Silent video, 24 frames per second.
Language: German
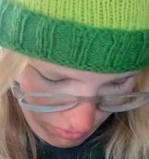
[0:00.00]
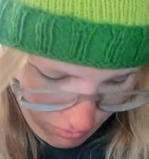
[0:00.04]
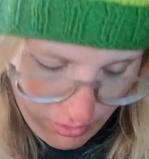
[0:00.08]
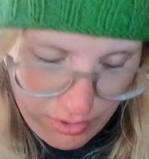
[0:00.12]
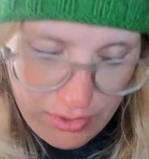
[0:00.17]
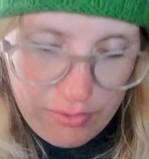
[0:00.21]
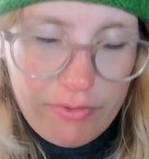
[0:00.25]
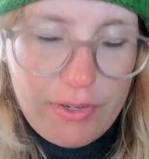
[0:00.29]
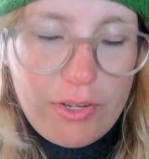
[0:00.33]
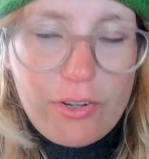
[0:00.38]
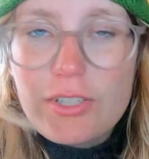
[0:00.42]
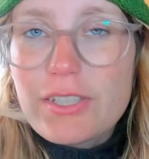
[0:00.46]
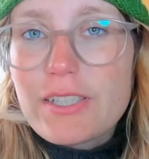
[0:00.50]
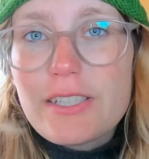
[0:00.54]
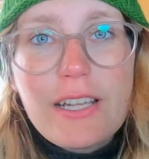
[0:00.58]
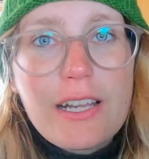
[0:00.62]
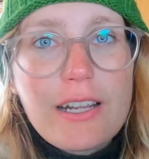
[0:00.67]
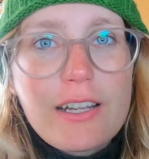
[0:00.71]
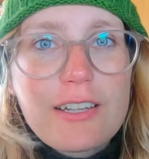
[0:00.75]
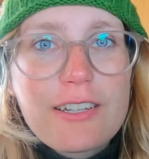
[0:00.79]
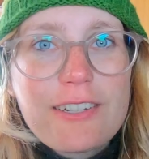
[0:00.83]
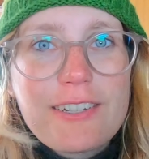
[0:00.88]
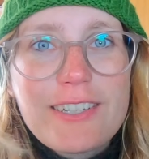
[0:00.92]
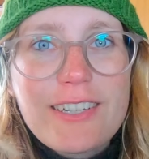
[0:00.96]
Und ich will auch die
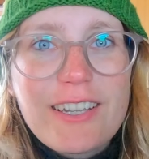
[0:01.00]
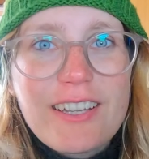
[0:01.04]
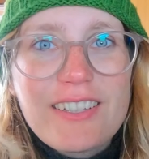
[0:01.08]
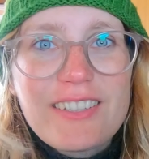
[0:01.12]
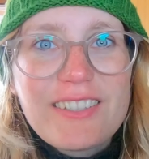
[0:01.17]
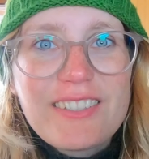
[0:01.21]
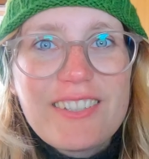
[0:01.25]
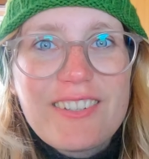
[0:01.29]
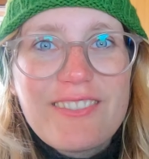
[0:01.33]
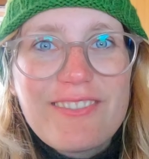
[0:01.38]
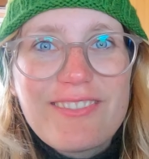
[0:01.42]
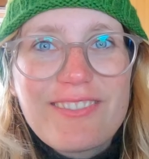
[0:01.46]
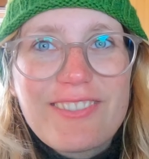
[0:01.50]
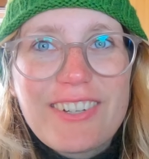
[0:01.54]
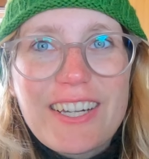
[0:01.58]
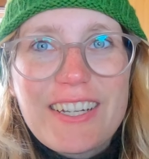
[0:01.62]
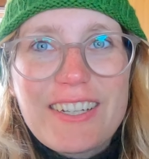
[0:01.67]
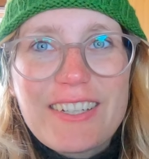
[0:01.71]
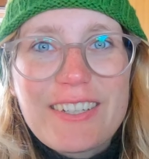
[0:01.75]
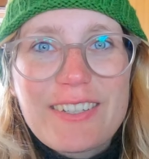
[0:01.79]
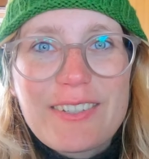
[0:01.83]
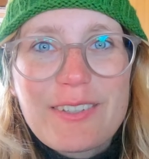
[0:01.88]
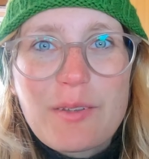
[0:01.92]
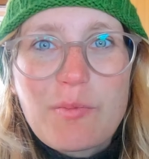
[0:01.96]
Jacke nicht anziehen,
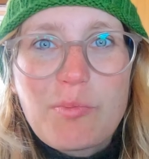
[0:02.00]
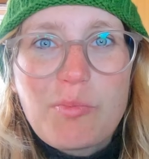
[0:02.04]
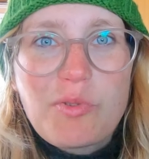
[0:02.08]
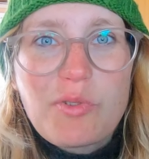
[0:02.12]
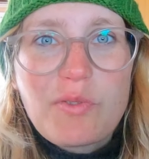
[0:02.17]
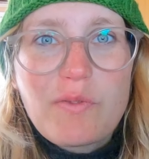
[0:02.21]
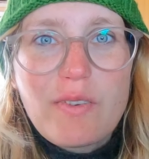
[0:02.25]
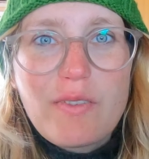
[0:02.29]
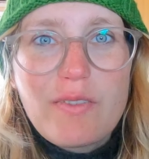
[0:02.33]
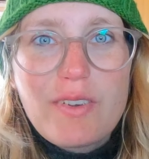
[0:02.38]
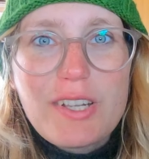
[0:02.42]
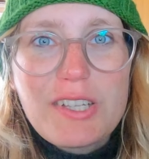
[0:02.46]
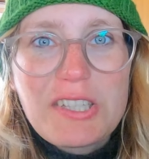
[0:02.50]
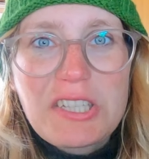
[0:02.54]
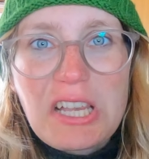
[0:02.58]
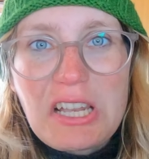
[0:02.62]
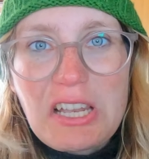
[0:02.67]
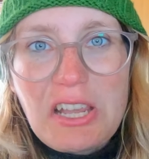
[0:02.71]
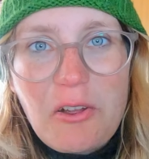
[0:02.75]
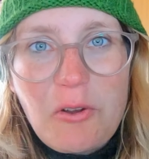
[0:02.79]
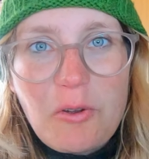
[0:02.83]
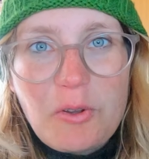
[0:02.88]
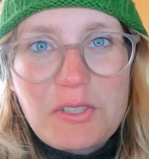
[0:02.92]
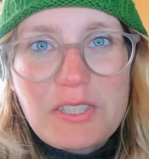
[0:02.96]
weil das ist blöd, wenn wir jetzt
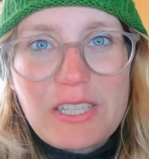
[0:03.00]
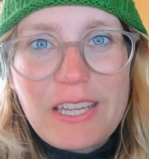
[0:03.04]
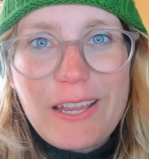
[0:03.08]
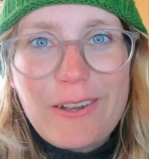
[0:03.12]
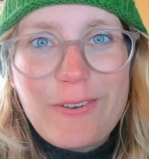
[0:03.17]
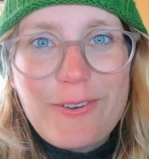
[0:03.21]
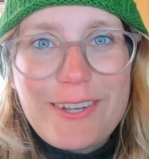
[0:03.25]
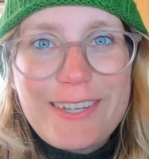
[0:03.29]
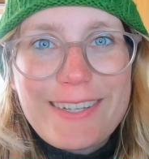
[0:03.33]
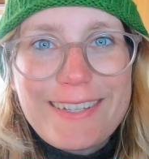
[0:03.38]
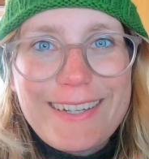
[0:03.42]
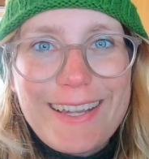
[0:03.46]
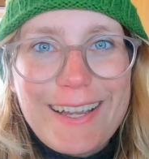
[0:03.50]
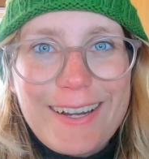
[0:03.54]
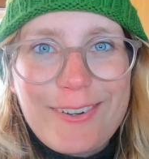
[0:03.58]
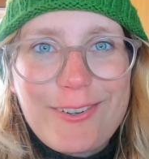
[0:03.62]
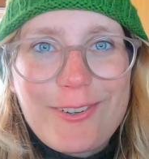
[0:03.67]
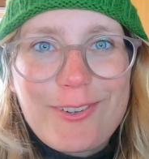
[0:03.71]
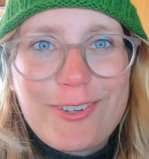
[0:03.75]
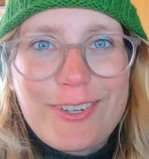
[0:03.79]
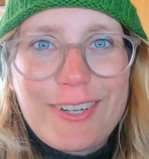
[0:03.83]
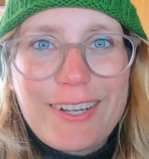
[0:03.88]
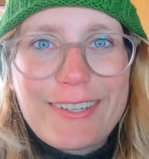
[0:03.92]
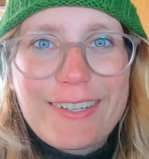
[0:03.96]
dann rausgehen und ich die
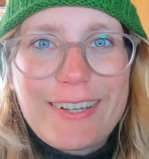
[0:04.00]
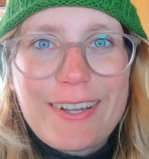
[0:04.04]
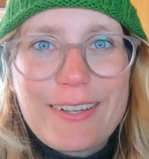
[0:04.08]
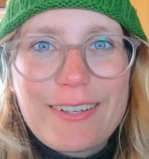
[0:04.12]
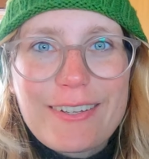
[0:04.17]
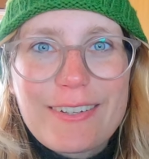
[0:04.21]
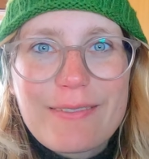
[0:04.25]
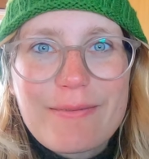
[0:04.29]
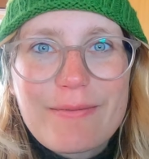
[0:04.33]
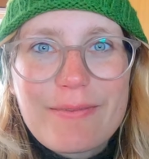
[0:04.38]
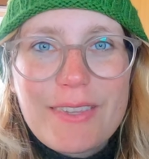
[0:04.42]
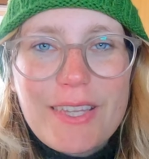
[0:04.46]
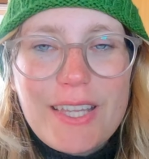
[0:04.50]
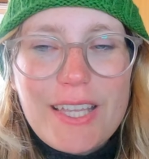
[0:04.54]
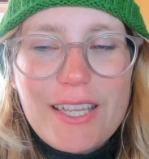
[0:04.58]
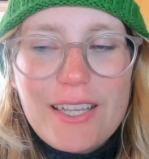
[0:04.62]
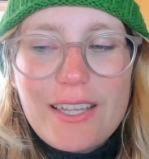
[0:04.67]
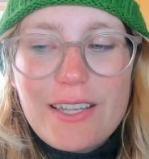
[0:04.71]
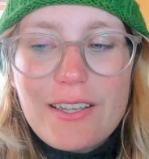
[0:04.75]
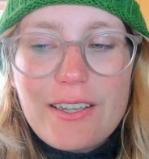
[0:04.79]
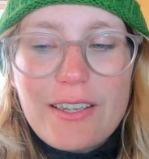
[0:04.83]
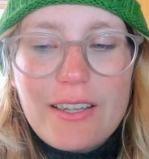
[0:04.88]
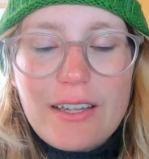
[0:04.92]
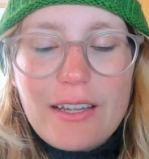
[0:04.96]
Jacke schon anhatte.
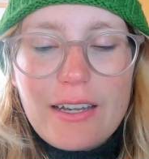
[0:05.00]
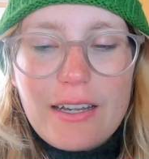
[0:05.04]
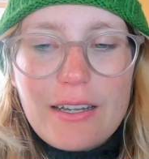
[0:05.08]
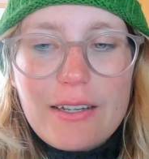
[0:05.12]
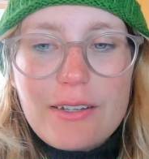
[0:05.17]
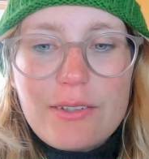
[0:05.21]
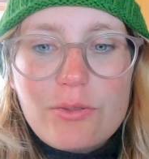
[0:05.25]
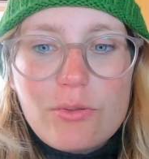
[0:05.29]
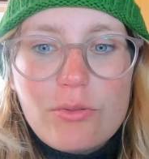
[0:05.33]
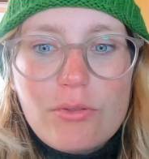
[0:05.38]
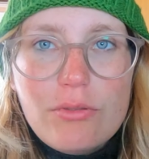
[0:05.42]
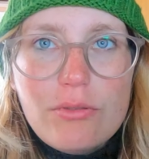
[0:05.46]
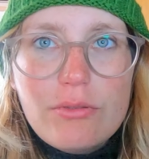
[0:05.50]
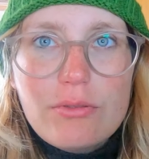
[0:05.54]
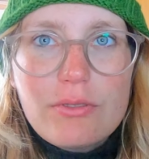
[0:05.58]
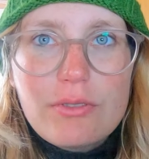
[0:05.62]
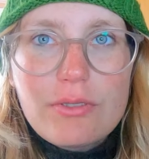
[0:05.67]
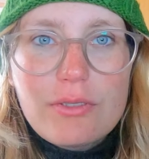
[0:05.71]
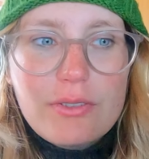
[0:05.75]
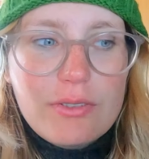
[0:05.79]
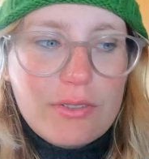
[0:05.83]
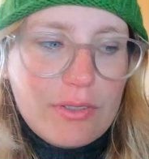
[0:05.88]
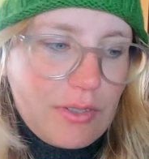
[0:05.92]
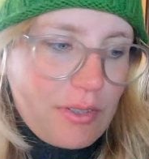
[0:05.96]
Also
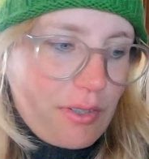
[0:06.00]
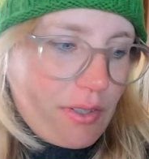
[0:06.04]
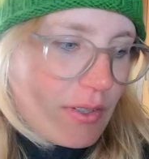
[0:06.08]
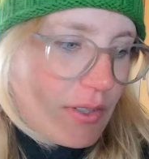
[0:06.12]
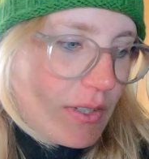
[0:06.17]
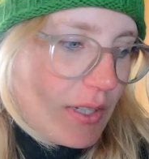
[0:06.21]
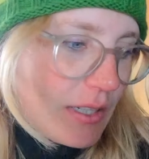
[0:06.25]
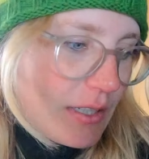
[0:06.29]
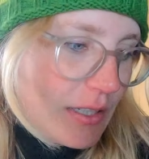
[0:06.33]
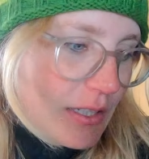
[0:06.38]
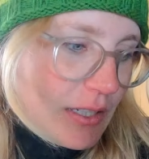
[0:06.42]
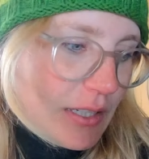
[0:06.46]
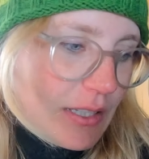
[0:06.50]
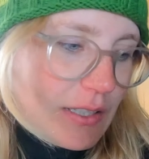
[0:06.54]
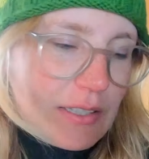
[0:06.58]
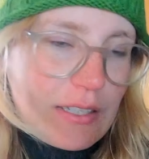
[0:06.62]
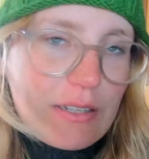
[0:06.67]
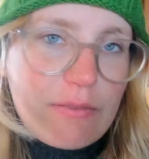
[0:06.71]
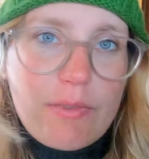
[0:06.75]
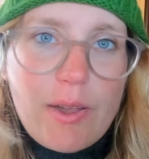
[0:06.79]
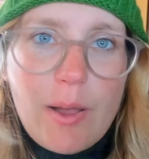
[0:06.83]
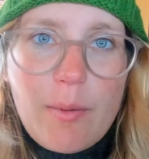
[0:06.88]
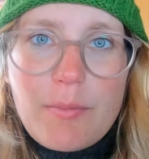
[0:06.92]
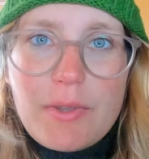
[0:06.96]
trinke ich jetzt
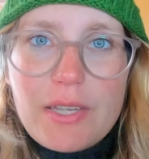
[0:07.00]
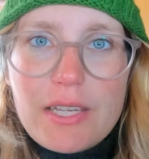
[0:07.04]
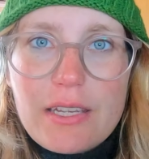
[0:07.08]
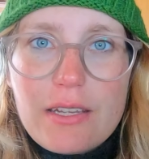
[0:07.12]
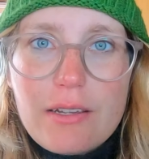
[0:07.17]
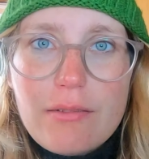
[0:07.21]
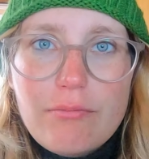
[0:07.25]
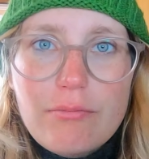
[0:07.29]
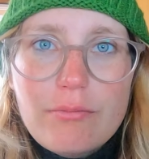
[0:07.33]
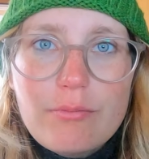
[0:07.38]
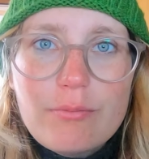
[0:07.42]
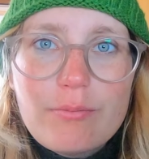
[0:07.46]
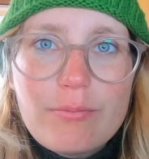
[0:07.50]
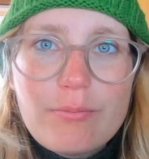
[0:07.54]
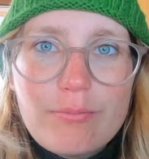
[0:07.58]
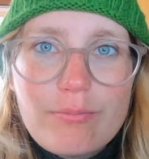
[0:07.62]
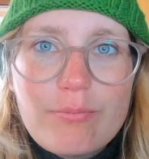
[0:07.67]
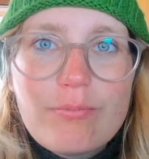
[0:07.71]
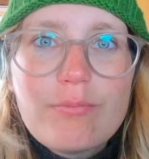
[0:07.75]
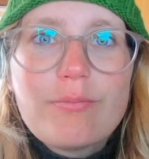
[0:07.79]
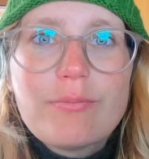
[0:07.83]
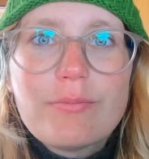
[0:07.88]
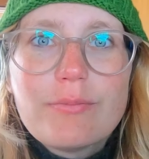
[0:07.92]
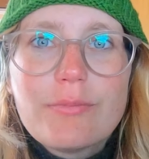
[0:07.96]
den warmen Tee
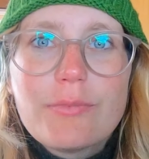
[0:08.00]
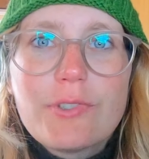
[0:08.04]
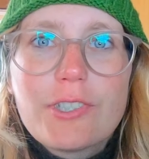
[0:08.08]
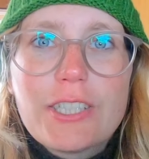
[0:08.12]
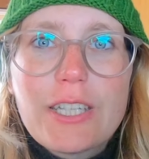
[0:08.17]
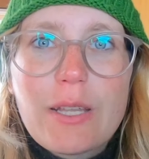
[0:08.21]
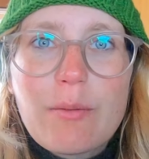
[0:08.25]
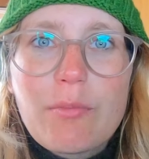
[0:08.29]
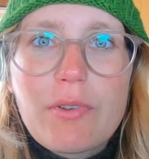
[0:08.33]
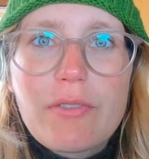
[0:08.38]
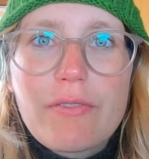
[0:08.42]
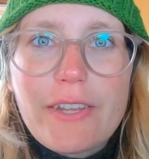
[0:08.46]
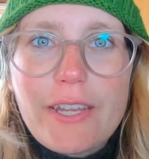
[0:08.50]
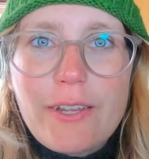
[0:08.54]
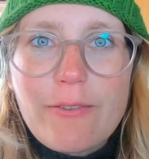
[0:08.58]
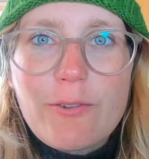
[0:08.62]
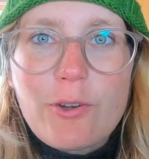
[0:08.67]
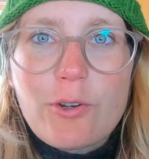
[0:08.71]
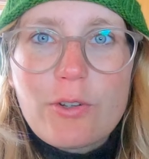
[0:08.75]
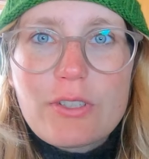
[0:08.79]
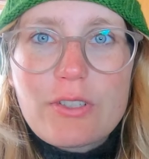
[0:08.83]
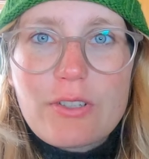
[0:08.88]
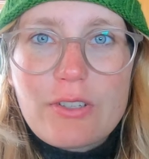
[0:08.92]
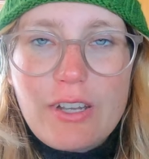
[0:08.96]
und dann bewegen
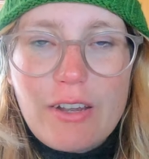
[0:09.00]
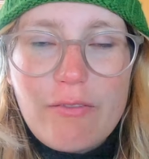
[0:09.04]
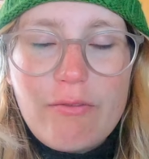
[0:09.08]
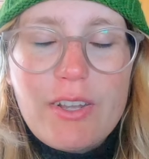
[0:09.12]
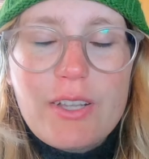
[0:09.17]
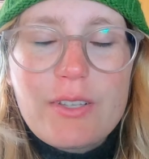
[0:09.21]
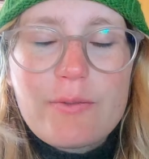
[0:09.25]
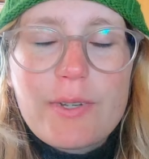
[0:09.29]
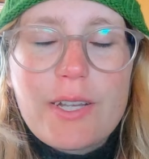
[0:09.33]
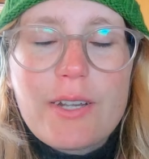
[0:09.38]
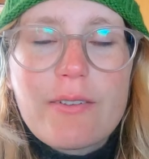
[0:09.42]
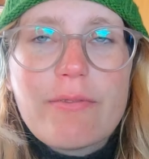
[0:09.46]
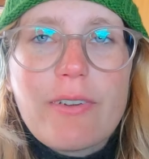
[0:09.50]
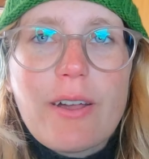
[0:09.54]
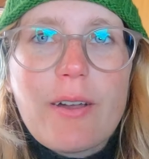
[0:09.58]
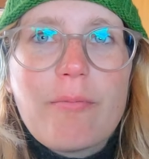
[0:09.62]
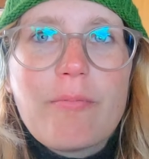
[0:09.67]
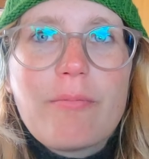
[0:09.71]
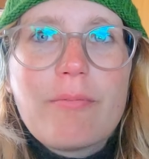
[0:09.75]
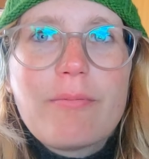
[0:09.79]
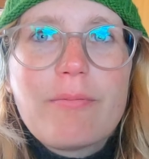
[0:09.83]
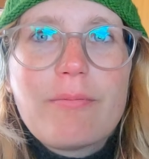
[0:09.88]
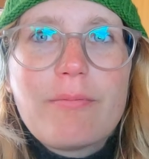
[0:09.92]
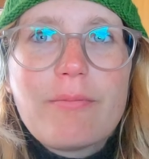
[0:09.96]
wir uns und dann wird es wieder warm.